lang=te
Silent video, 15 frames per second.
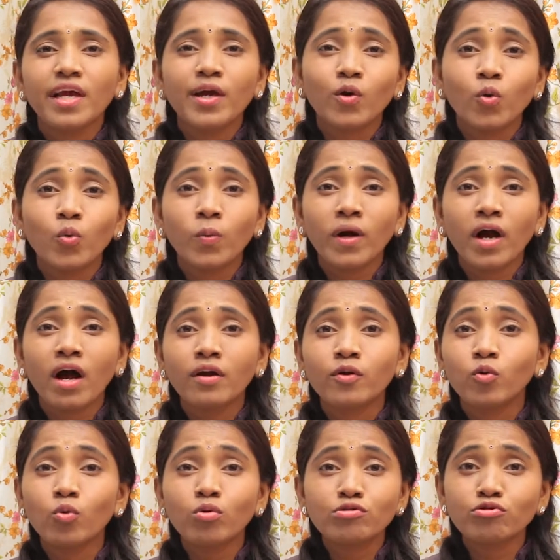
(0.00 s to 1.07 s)
ఎక్కువగా
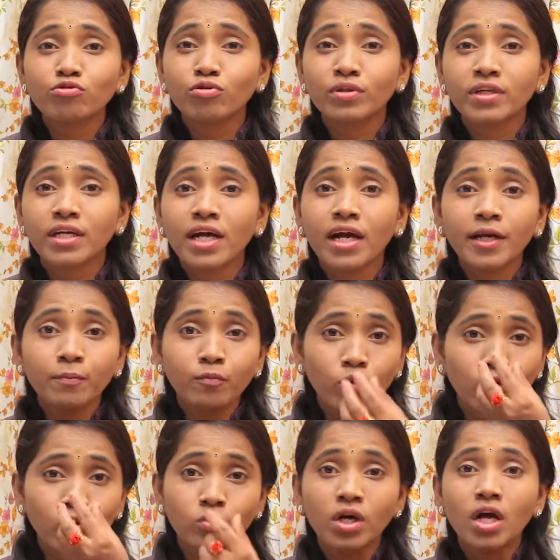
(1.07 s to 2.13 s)
నోస్ ఉంటుంది కదా అంటే
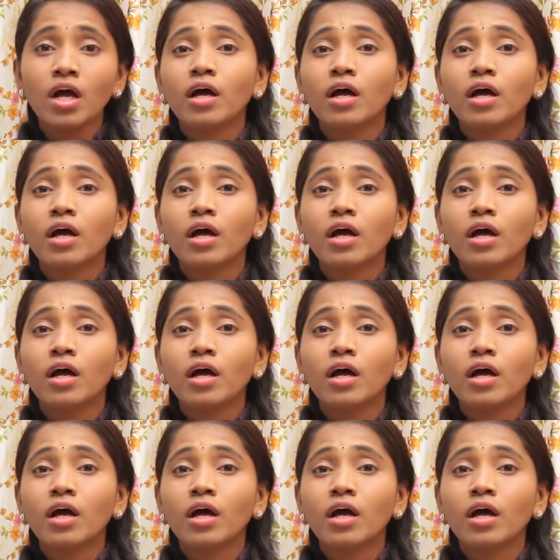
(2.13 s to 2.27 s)
ముక్కు